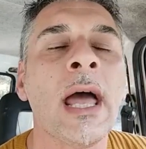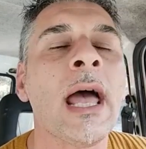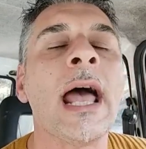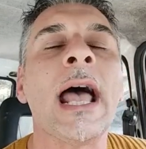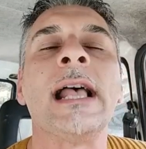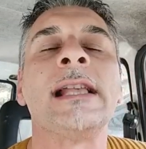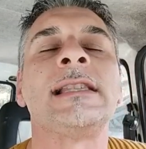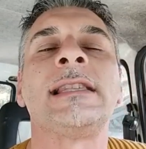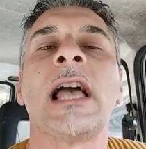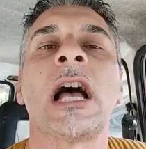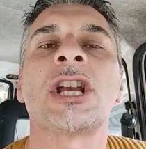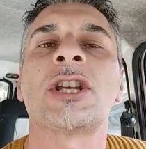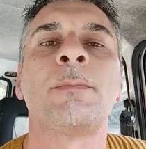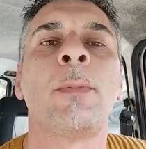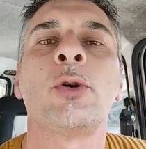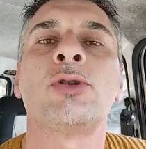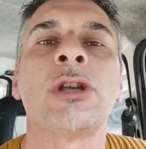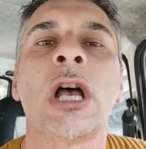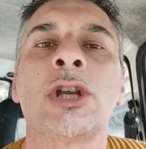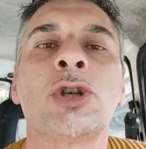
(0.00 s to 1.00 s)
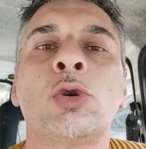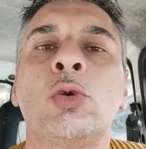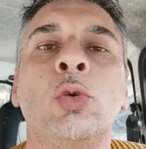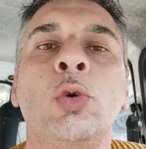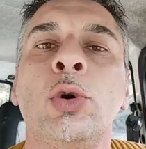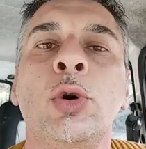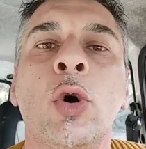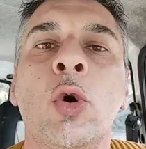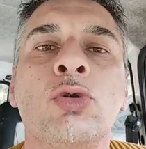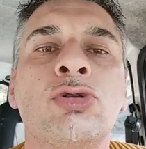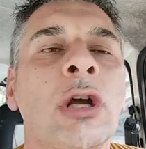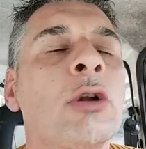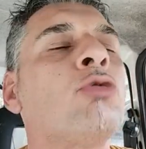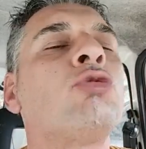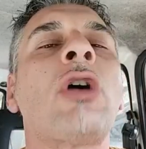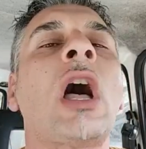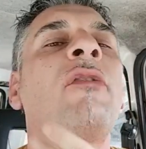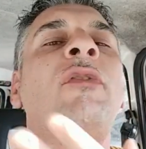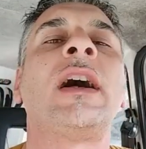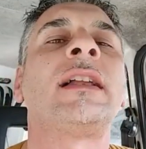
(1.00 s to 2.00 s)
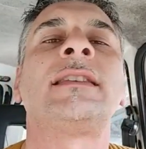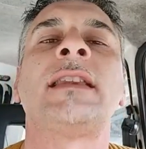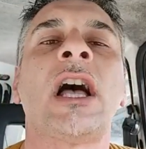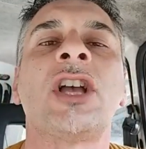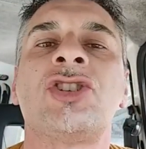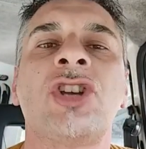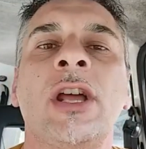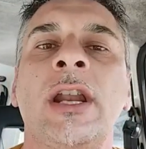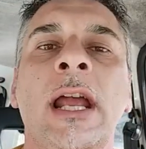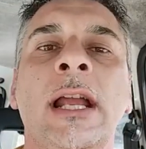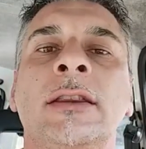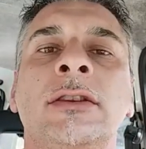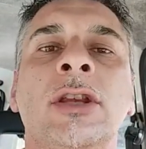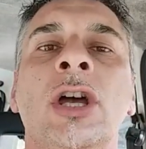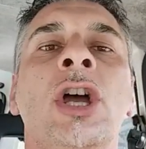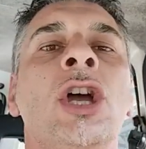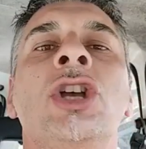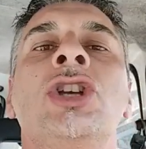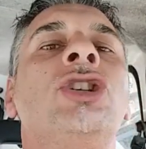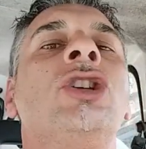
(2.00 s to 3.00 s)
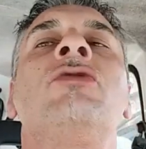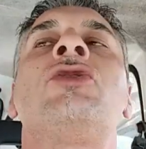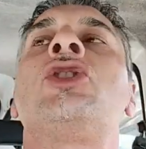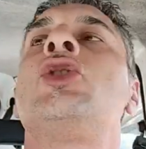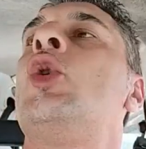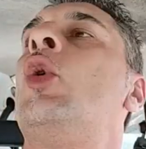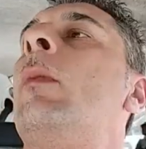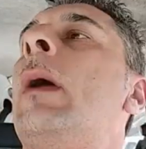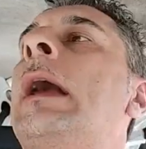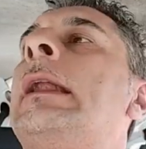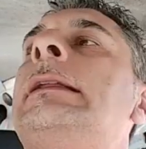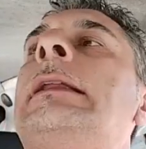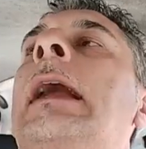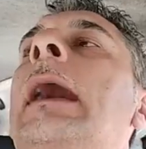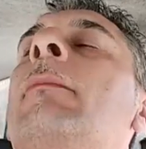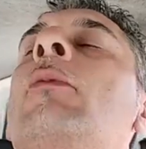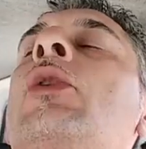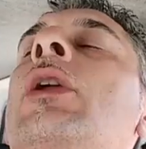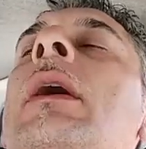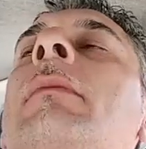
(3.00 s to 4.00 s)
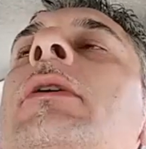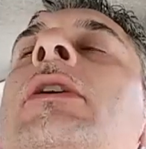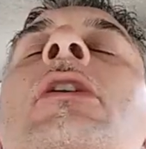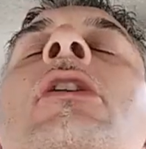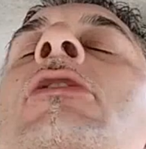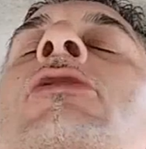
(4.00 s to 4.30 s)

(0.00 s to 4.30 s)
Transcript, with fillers: E se la sposa è scurnosa e non sa fatta la ceretta, dici no marito amore mio,